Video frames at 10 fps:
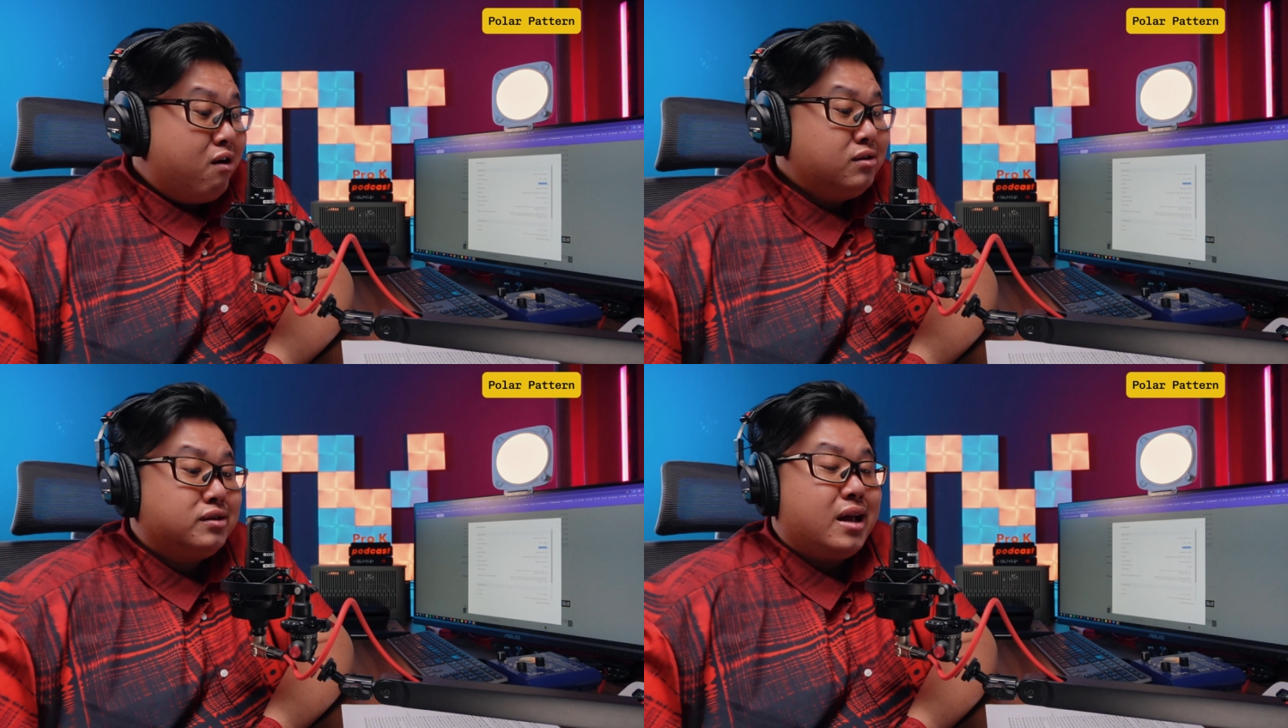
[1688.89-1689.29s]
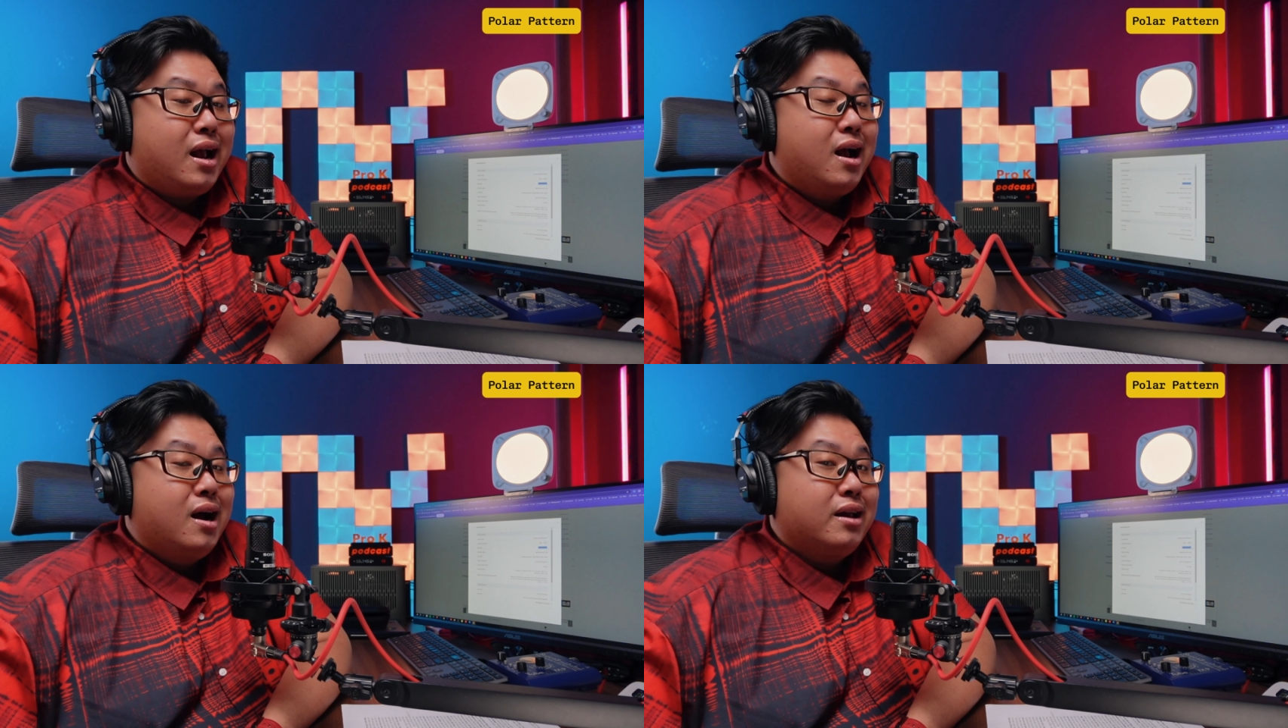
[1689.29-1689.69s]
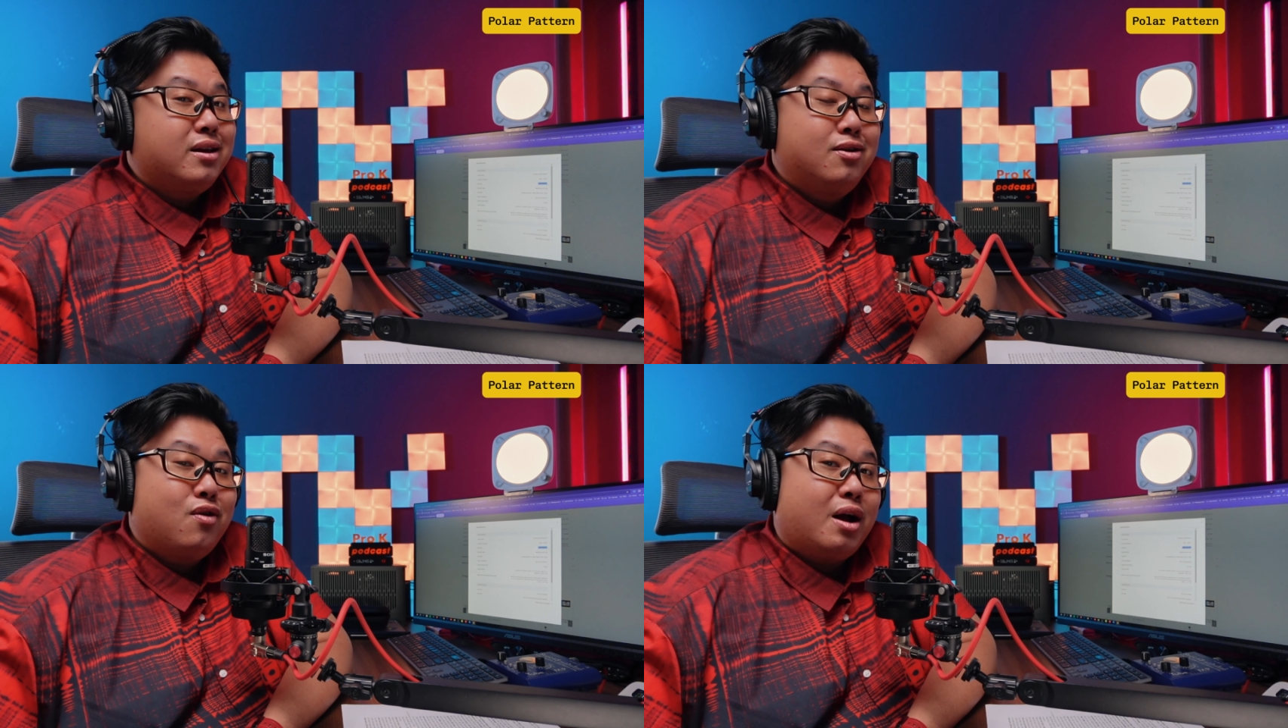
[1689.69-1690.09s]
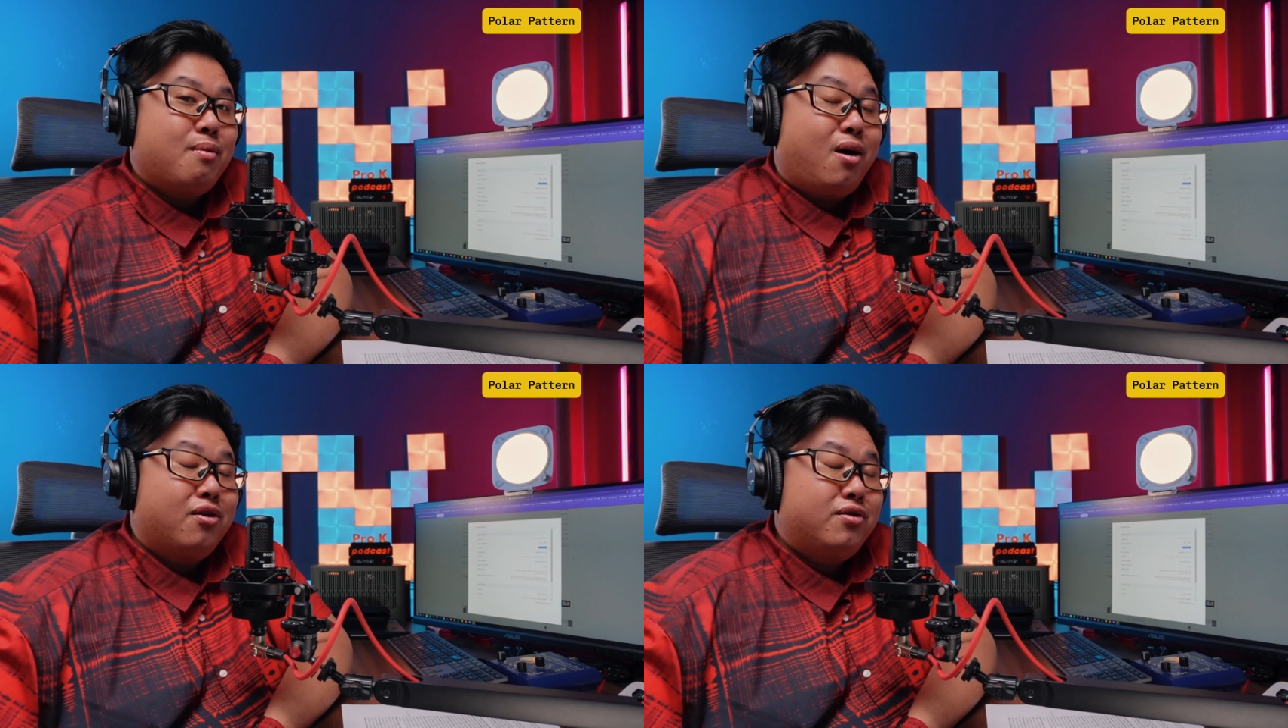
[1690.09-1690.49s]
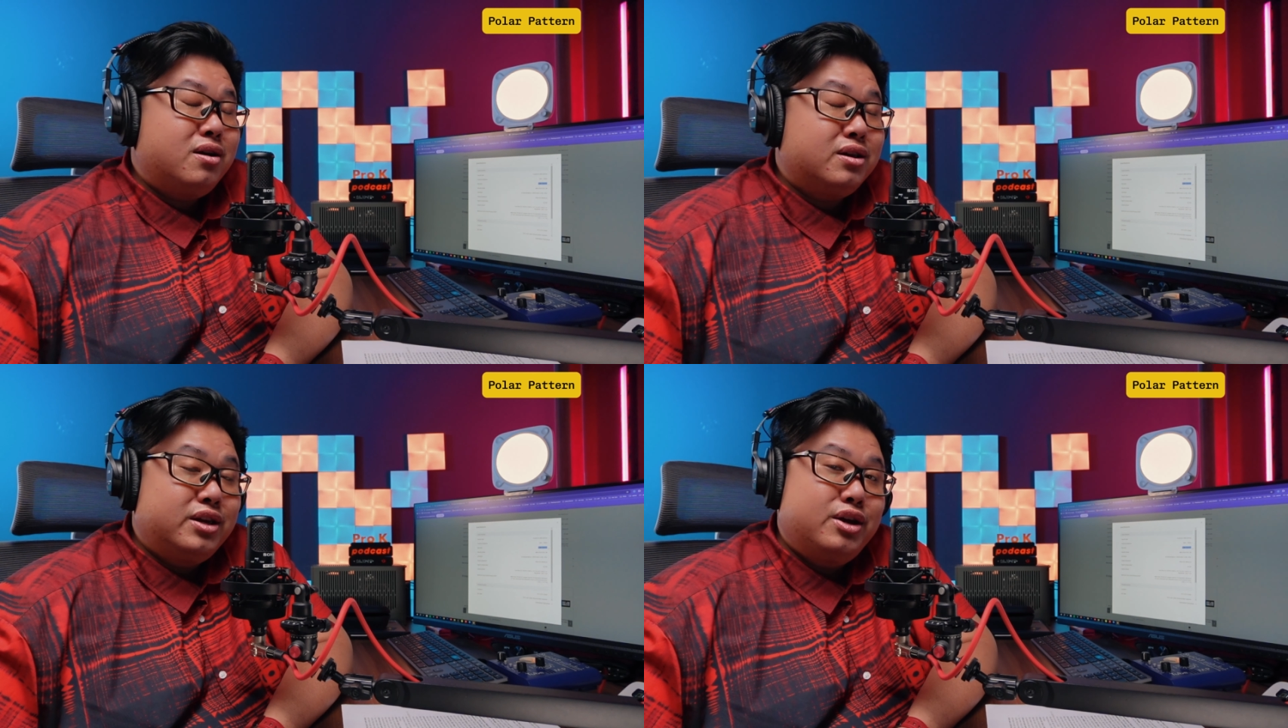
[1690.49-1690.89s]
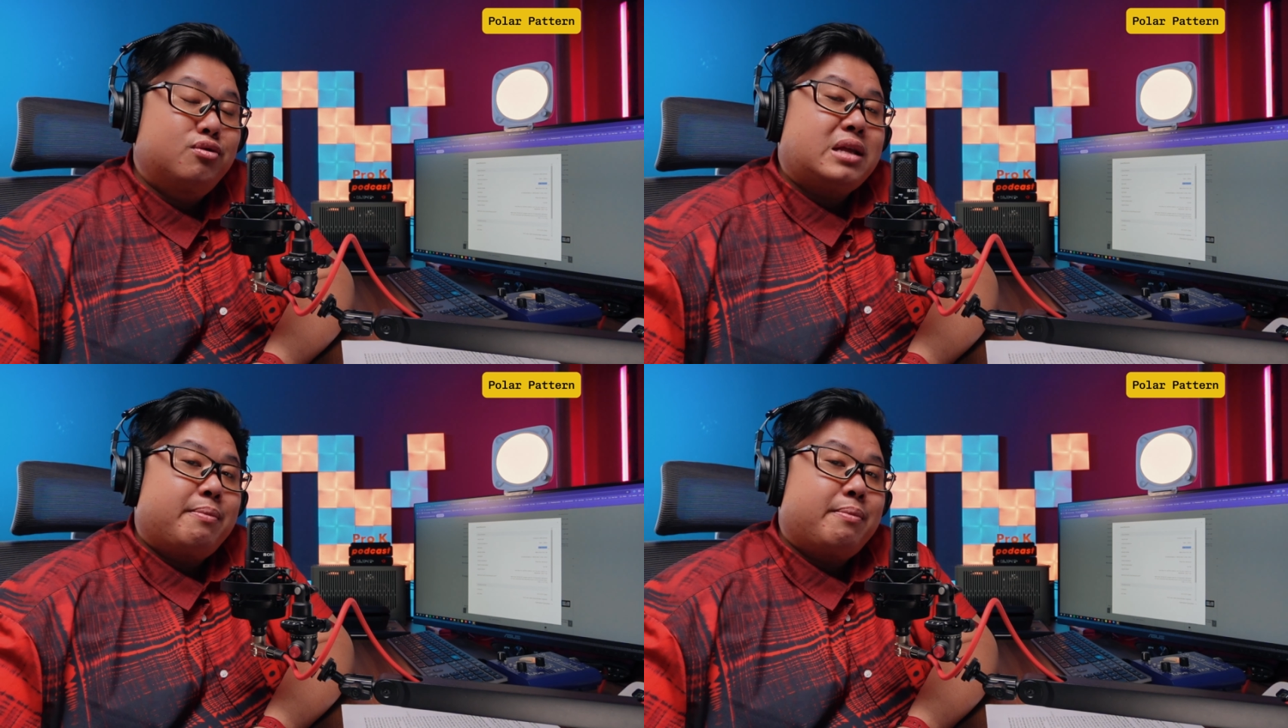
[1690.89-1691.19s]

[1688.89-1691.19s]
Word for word: nó sẽ gần như loại bỏ rất nhiều